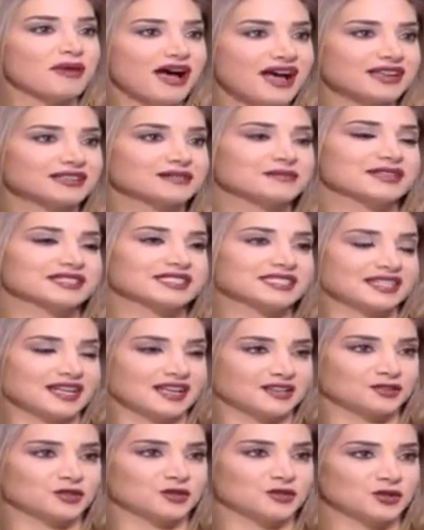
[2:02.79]
بعد ما يصير
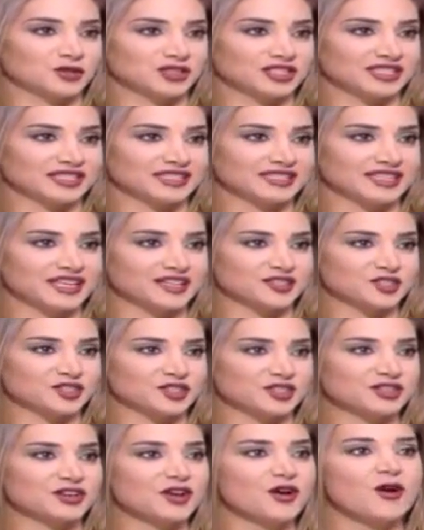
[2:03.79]
عنده ووتر
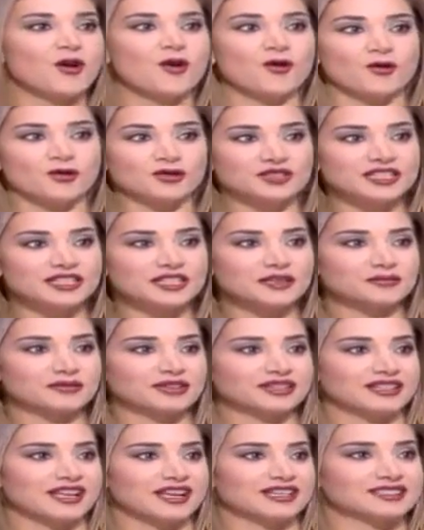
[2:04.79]
ريتنشن هونيك
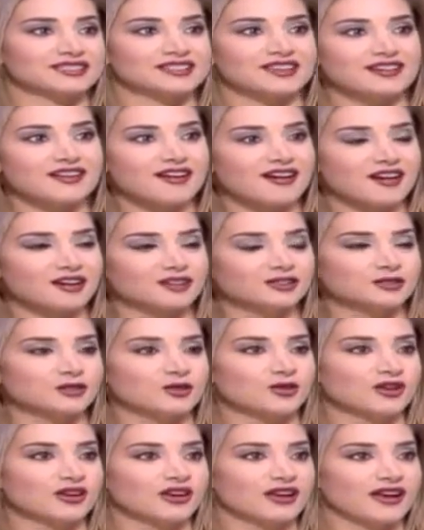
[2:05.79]
بتطلع الصرخه
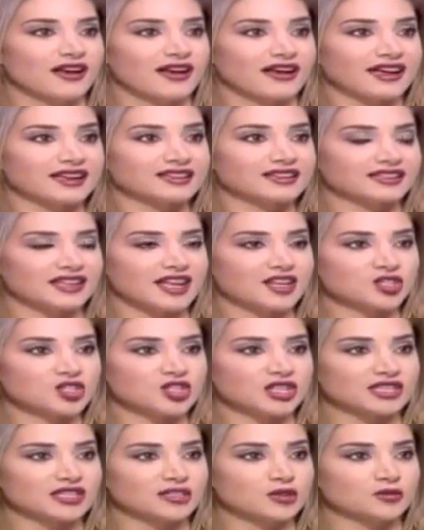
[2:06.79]
انه اخذت
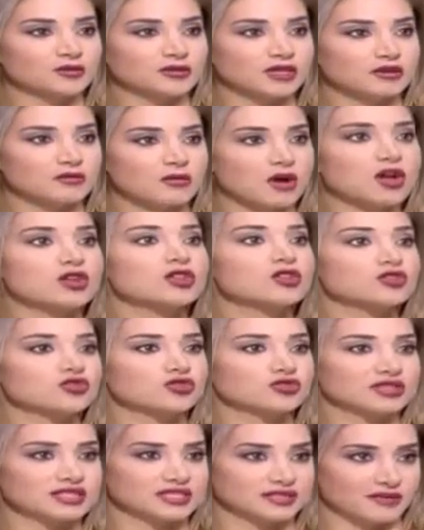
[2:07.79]
10 كيلو من المي
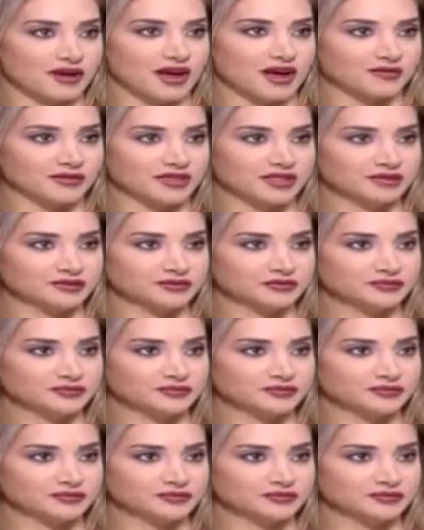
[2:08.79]
شو لازم اعمل